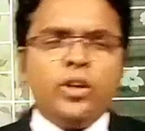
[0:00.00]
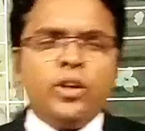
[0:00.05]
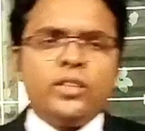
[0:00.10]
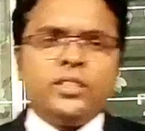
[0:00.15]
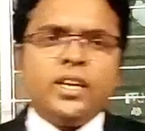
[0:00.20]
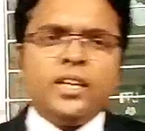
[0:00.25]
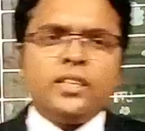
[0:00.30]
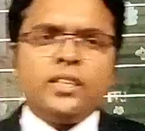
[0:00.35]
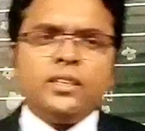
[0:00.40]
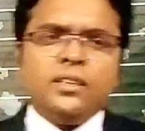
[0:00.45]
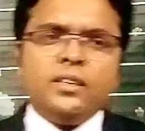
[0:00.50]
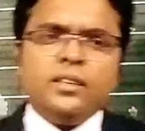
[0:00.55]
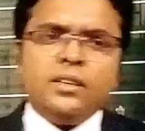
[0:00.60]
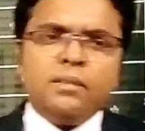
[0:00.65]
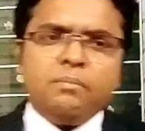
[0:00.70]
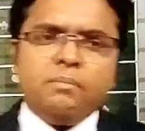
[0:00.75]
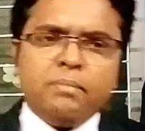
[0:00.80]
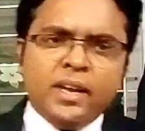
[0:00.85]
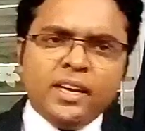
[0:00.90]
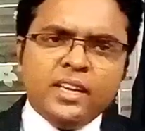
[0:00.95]
অর্থাৎ
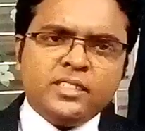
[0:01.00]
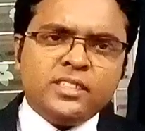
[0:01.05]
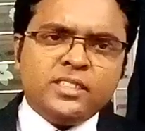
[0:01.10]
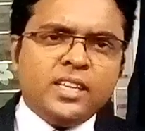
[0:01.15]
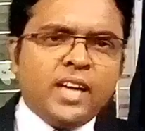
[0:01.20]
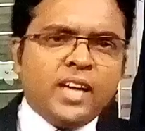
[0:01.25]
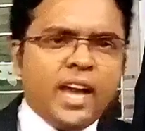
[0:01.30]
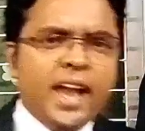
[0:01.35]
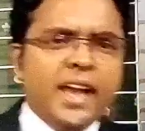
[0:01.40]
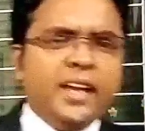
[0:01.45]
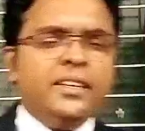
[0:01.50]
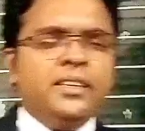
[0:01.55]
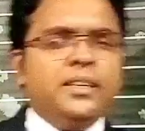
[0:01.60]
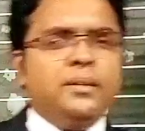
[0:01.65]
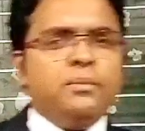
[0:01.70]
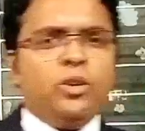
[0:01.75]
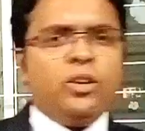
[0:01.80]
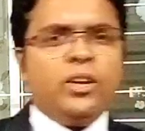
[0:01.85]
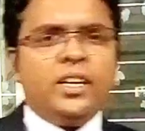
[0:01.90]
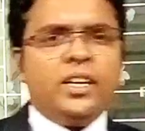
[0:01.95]
বাংলাদেশের আইনে
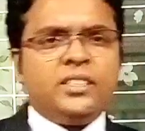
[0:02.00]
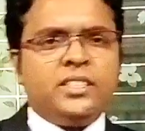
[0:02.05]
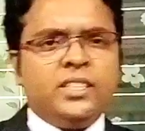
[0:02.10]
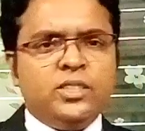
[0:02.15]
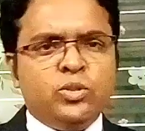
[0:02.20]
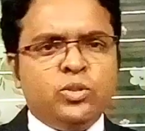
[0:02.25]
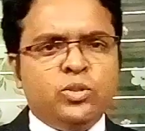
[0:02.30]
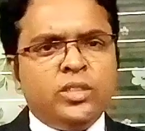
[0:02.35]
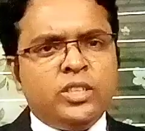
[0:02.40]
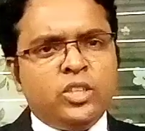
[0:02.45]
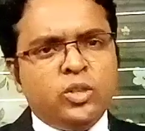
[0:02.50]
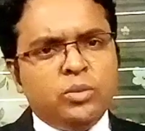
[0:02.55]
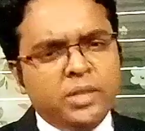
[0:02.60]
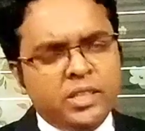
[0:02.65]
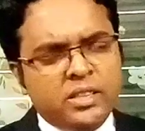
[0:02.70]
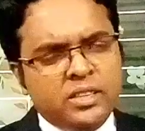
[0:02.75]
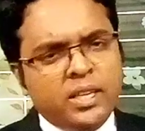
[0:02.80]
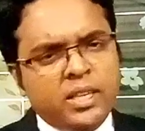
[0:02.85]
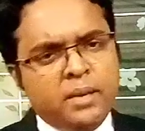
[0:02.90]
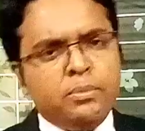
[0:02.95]
বলা আছে যদি কেউ
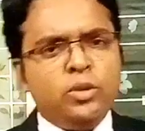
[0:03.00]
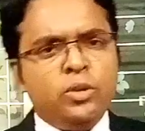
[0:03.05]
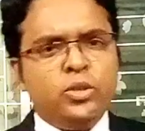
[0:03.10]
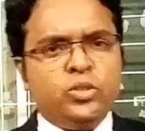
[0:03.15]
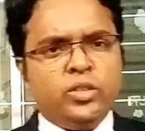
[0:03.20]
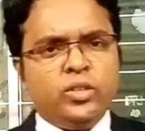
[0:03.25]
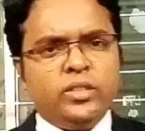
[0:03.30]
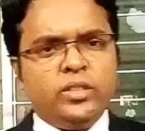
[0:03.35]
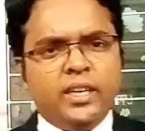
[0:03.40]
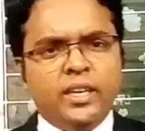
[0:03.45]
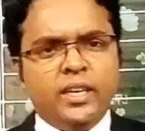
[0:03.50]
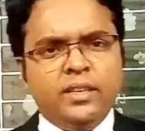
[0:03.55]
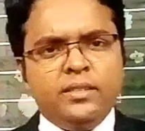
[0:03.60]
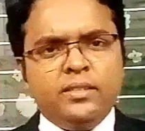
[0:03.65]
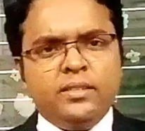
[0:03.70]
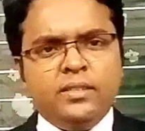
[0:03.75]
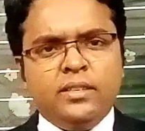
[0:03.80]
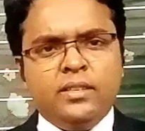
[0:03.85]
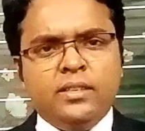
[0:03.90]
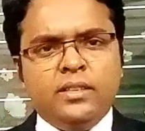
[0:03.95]
মিথ্যা পরিচয় দেয়
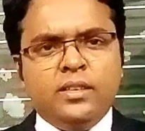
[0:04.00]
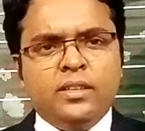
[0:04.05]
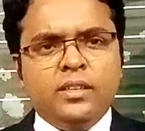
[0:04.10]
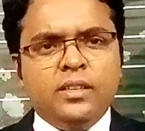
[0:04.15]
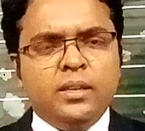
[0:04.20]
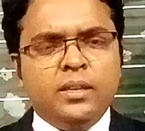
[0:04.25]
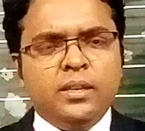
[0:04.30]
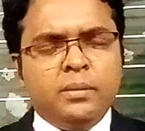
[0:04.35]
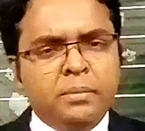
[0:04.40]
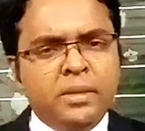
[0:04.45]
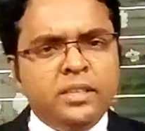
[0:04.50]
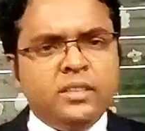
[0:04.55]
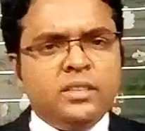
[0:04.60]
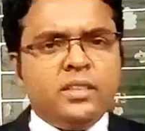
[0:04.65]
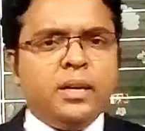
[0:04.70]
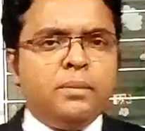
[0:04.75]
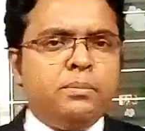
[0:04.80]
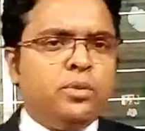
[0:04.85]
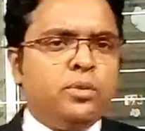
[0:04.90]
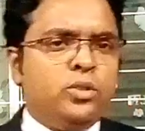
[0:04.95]

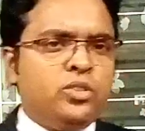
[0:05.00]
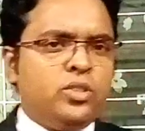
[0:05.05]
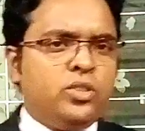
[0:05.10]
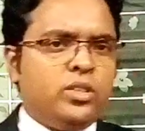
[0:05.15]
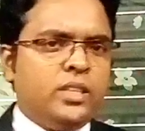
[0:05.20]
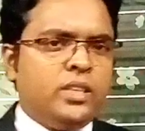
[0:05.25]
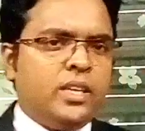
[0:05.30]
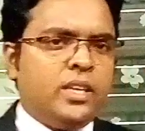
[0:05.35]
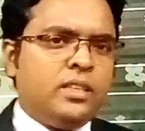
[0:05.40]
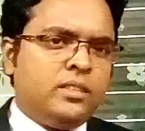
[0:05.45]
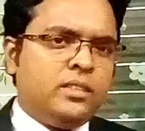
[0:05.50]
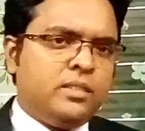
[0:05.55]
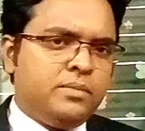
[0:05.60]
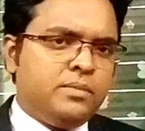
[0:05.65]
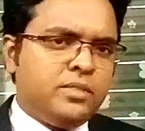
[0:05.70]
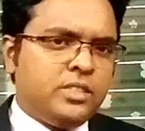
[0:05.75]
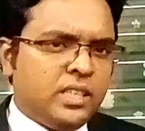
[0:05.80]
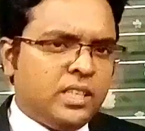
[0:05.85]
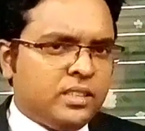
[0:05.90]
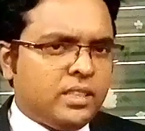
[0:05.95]
মিথ্যা পরিচয় দেয়
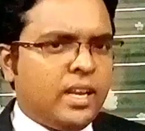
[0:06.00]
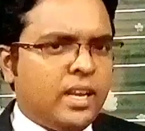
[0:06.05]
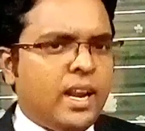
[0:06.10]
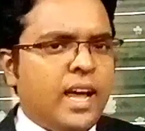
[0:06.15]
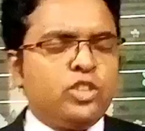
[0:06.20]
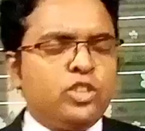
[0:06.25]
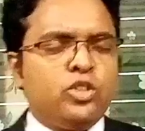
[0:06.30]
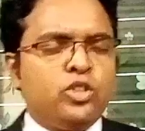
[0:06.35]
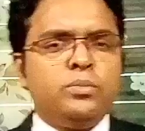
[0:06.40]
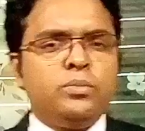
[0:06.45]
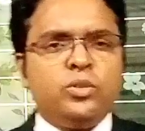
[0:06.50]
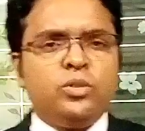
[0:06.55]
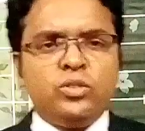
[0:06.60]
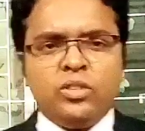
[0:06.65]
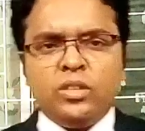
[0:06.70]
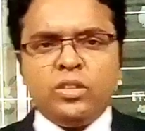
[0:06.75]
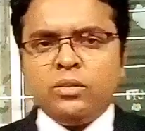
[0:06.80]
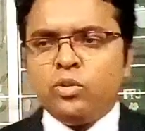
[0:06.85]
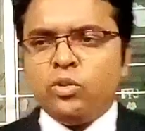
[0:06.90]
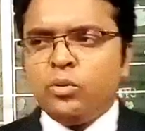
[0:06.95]
সে তার আসল
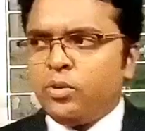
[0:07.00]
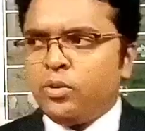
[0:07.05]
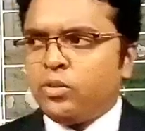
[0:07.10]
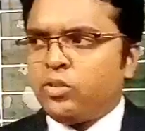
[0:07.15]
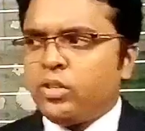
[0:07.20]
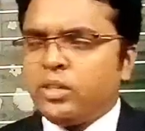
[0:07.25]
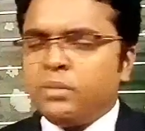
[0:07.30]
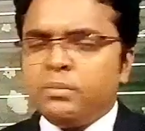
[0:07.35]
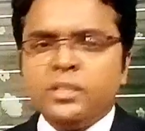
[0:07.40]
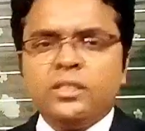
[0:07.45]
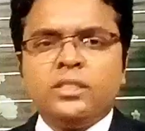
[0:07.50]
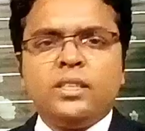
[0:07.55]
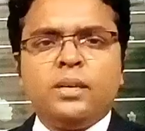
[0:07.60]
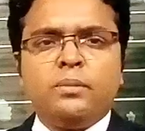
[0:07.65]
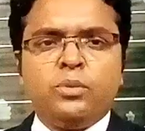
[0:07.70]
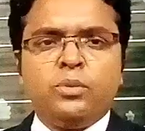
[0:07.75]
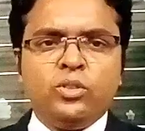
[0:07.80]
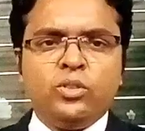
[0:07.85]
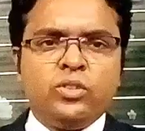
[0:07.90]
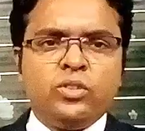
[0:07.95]
পরিচয় গোপন করে মিথ্যা
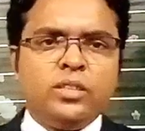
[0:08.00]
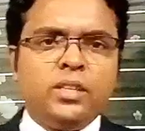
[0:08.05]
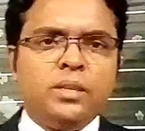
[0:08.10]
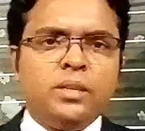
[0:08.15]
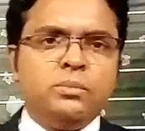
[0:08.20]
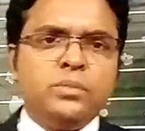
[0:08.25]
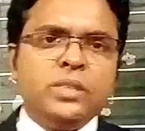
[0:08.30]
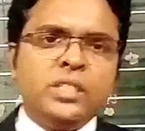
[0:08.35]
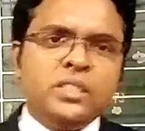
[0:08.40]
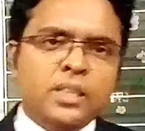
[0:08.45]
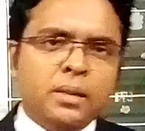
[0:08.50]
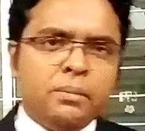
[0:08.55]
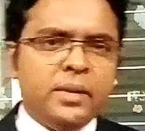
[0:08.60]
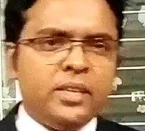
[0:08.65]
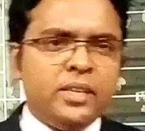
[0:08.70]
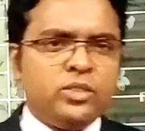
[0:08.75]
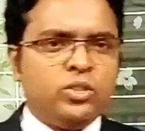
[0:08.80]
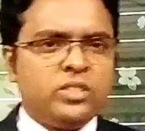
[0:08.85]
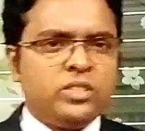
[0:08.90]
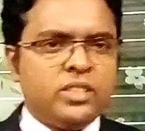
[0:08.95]
পরিচয় দেয় মিথ্যা
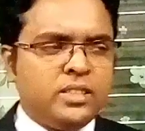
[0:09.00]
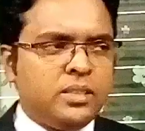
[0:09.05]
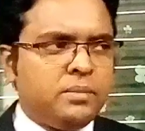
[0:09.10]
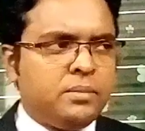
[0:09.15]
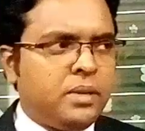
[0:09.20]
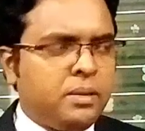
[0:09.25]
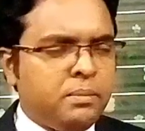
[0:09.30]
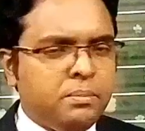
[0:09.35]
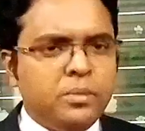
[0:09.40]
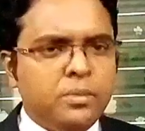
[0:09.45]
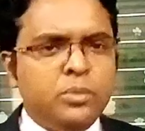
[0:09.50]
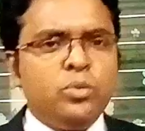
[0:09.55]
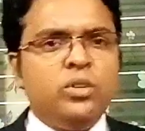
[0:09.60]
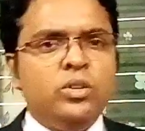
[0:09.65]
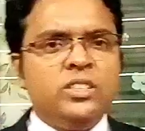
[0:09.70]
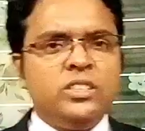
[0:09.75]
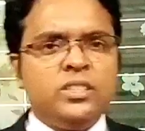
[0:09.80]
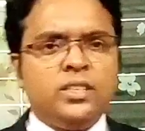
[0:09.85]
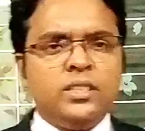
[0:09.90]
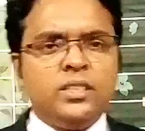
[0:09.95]
মেজর সাজে বা
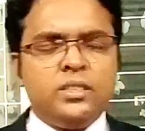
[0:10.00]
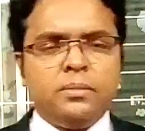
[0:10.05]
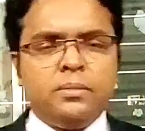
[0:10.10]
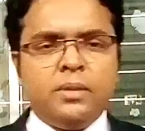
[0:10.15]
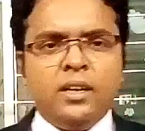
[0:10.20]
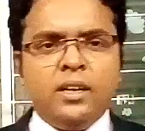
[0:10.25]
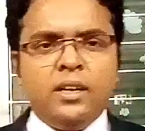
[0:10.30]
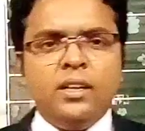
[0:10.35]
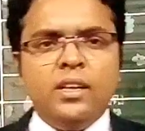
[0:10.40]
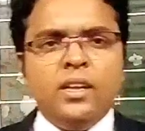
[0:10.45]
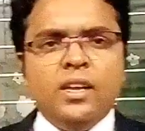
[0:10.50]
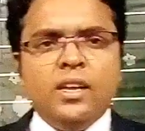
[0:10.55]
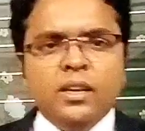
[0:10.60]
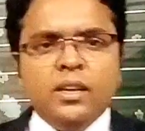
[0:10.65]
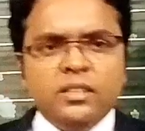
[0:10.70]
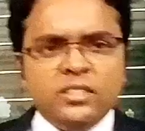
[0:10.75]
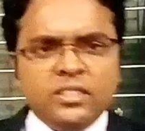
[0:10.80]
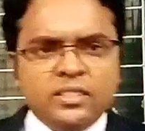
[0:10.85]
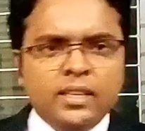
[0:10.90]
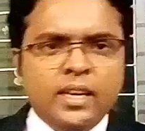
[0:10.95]
পুলিশ সাজে বা
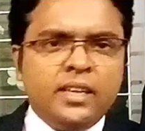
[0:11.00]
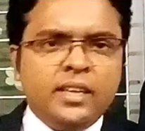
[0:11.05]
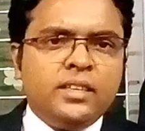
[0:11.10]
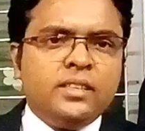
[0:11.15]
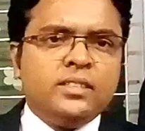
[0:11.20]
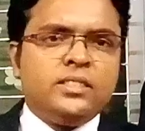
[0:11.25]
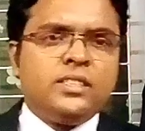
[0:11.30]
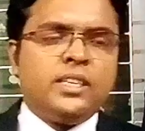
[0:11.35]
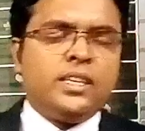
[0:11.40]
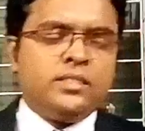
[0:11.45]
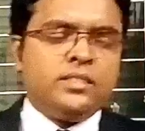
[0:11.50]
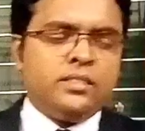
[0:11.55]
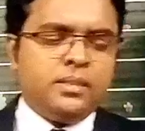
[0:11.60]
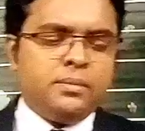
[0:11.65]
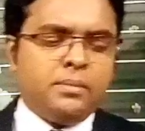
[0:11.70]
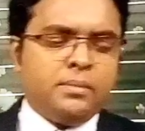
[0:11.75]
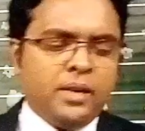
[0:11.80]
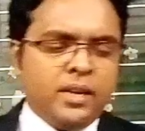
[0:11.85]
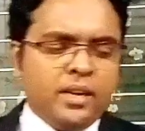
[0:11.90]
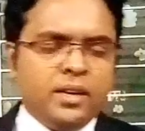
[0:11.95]
সিআইডি সাজে
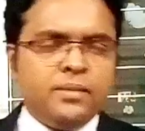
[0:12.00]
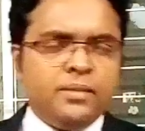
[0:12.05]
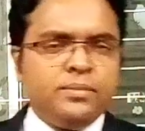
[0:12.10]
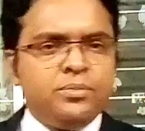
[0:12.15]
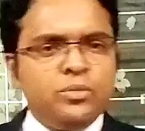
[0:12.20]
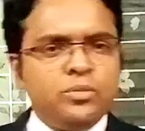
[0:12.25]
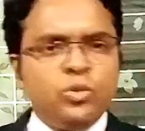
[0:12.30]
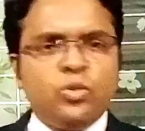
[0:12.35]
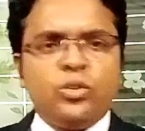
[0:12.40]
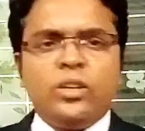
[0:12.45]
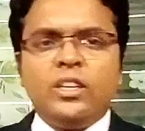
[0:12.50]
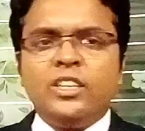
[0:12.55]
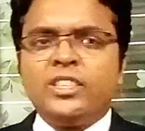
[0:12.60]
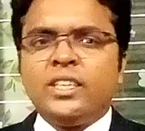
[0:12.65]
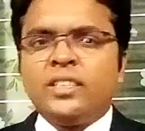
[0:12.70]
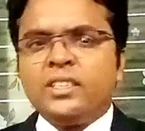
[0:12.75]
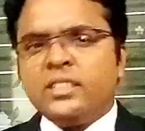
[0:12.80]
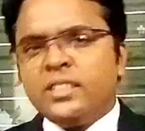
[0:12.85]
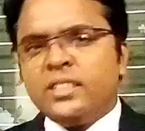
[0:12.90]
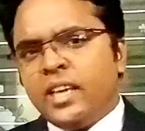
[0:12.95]
বা উকিল
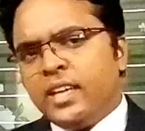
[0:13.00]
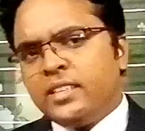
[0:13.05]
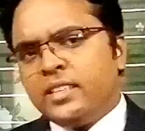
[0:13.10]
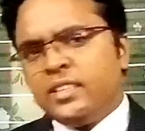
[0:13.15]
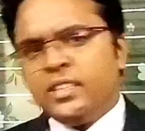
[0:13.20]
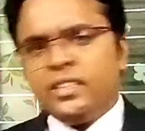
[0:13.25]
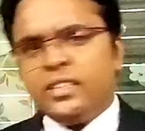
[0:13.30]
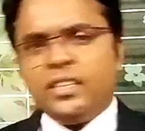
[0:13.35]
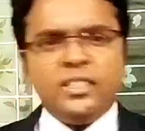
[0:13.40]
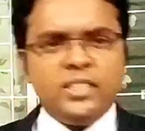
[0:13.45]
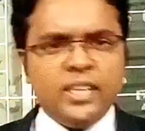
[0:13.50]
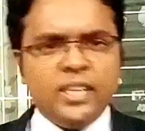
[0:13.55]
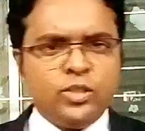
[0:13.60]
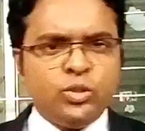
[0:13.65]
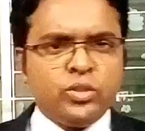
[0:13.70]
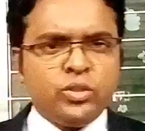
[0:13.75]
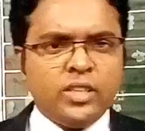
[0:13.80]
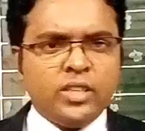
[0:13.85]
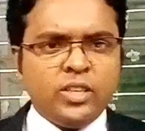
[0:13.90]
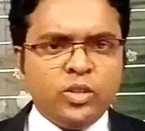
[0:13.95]
সাজে যে যেটি
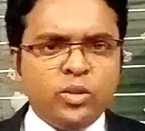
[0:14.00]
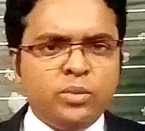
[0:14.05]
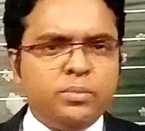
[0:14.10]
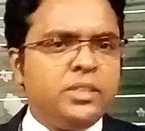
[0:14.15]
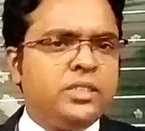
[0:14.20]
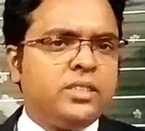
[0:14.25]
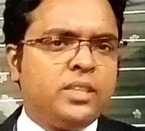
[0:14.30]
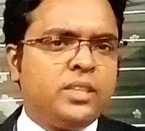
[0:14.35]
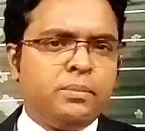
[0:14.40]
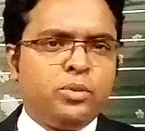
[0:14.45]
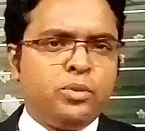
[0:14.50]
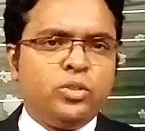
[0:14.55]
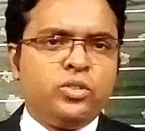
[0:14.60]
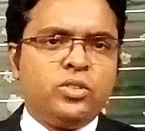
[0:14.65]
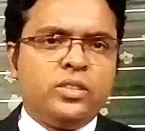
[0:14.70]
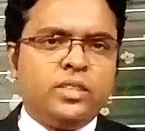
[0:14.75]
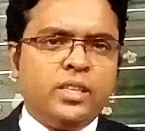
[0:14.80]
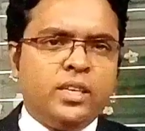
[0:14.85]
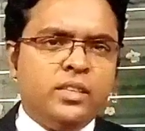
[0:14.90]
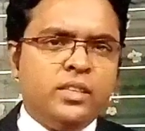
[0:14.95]
সাজকটা কেন মিথ্যা
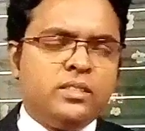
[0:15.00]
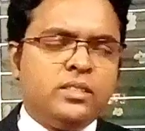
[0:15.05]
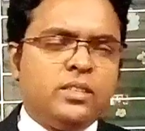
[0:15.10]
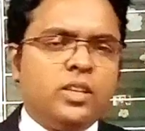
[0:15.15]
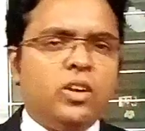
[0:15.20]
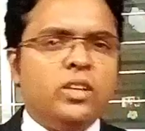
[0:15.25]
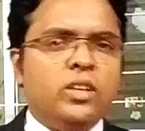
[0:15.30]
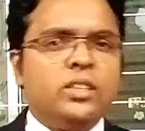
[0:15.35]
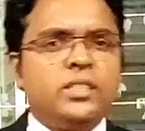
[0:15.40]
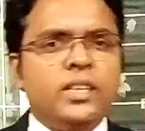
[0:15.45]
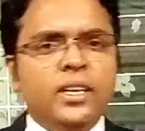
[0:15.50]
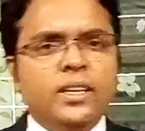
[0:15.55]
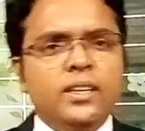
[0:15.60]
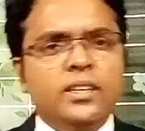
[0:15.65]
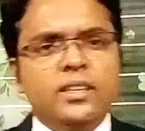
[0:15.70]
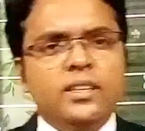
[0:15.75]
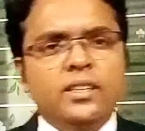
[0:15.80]
পরিচয় দেয় তাহলে সে